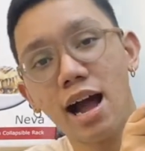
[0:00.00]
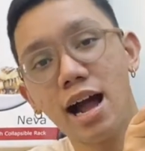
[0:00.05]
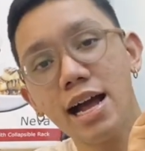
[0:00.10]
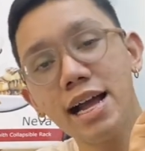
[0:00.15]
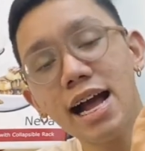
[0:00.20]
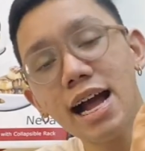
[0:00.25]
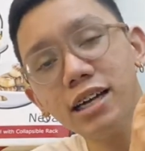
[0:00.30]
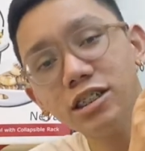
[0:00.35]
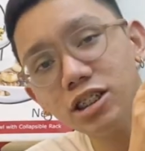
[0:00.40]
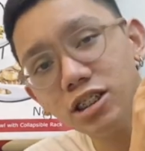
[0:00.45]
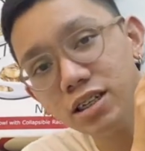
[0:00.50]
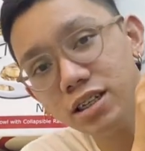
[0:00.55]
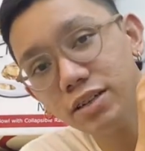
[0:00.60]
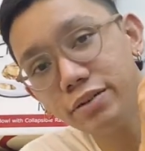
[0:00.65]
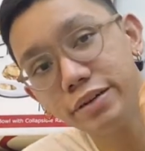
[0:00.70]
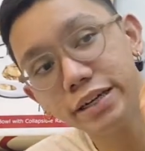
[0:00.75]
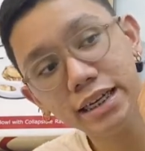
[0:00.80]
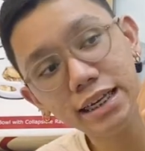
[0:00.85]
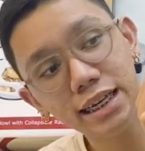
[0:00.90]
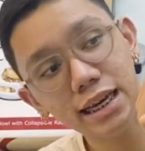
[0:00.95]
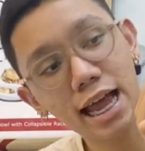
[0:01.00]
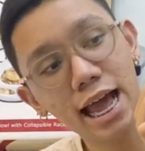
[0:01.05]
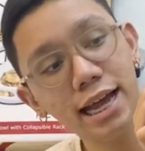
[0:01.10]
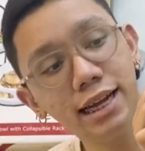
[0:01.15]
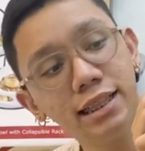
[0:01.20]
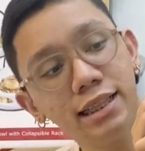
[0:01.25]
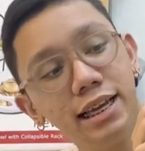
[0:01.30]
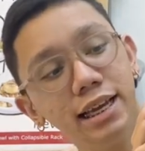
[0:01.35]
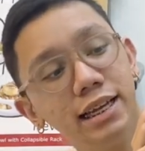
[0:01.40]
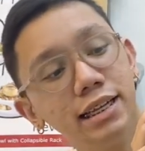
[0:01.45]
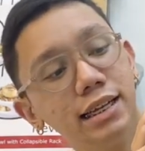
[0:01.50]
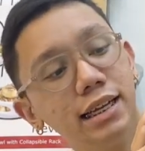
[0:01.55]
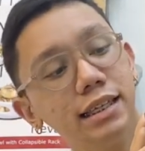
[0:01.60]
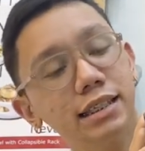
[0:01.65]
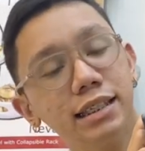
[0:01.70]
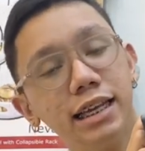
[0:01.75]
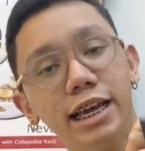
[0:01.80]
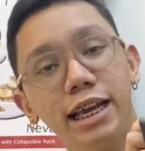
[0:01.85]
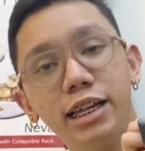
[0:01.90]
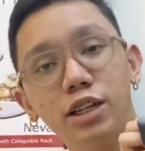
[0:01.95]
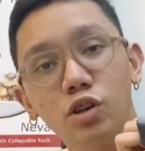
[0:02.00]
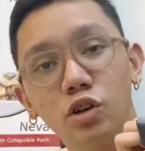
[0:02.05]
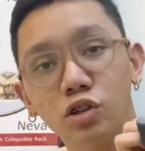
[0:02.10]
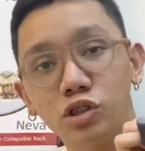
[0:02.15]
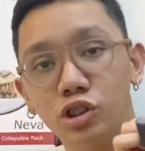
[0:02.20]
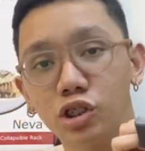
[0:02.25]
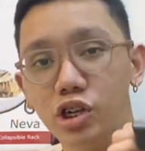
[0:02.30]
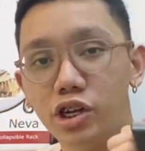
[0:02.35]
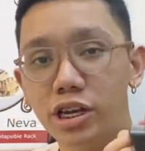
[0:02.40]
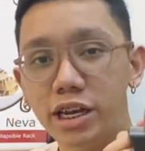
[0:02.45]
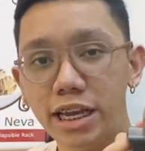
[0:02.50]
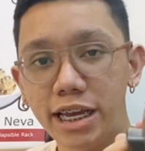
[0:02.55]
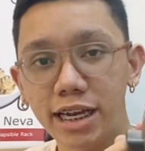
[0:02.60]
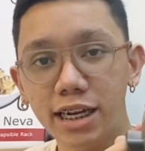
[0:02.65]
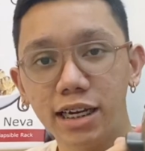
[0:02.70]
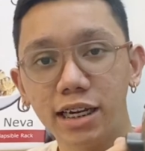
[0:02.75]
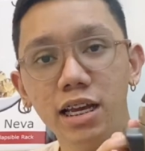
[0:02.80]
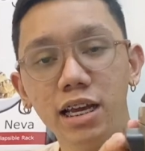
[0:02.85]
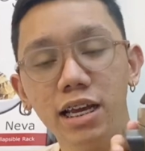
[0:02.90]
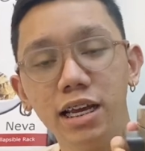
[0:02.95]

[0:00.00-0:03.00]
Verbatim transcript: I actually really like it kasi it looks unique.